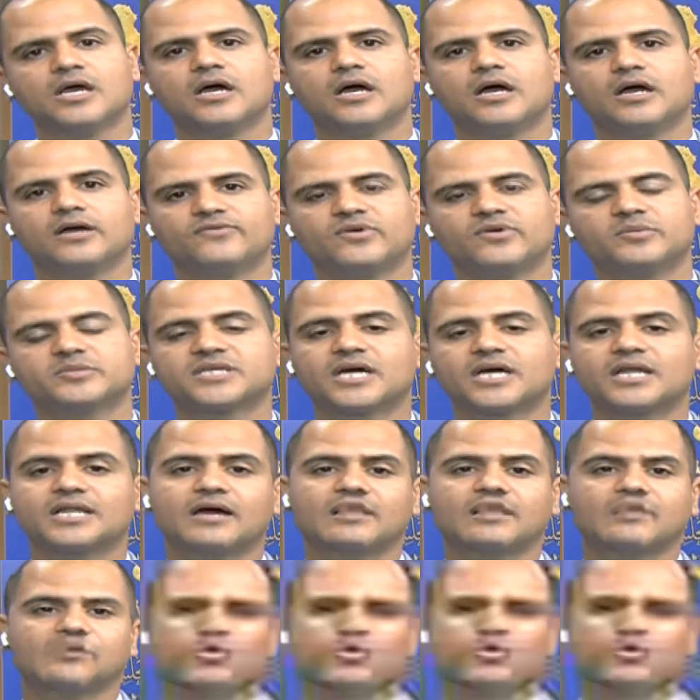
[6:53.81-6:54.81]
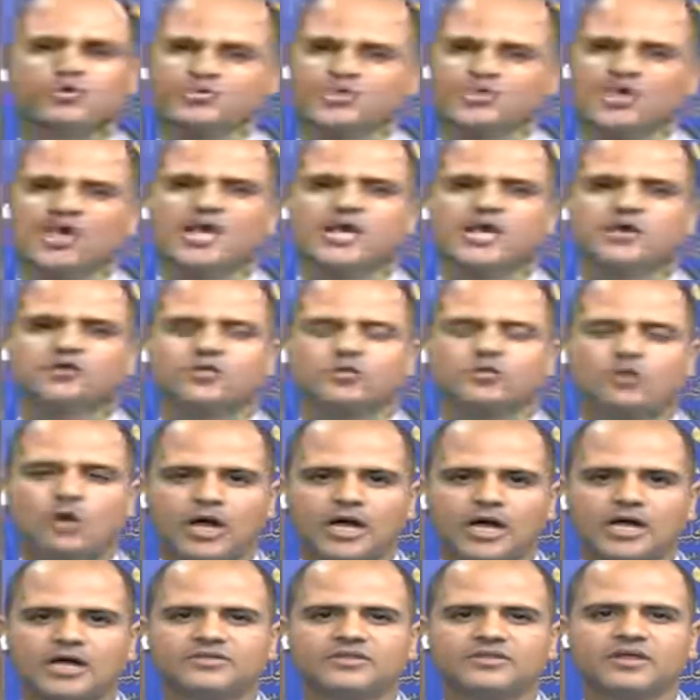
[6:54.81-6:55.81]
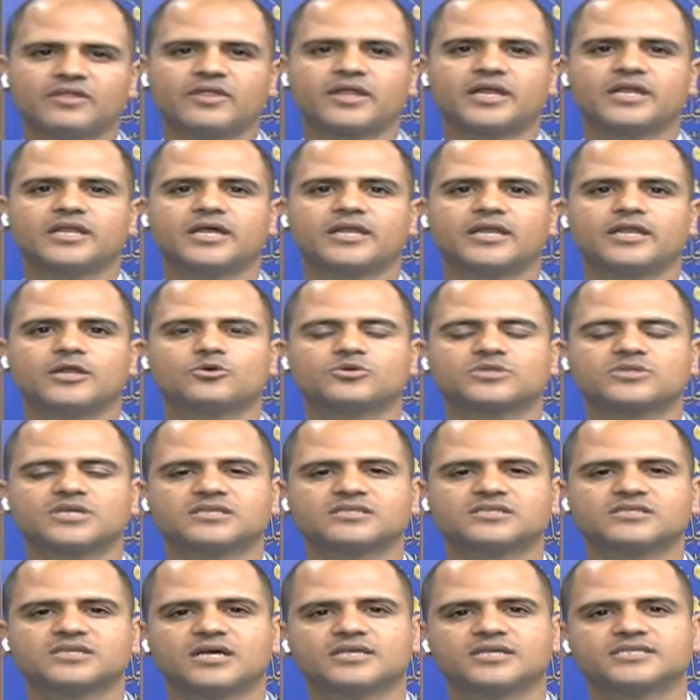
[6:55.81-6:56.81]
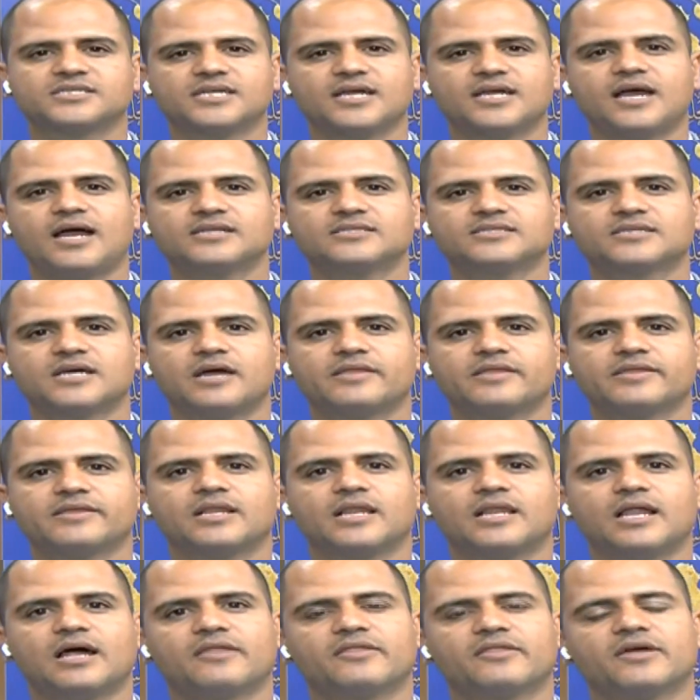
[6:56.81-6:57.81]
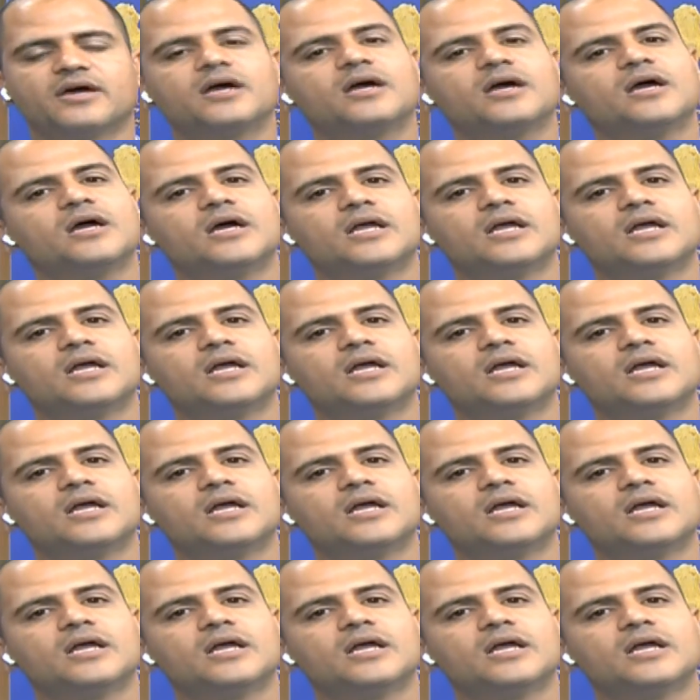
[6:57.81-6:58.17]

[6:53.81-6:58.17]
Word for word: آه، فبالتالي هذا الموضوع شائك ومعقد نظرا لان الكتل السياسيه حتى هذه اللحظه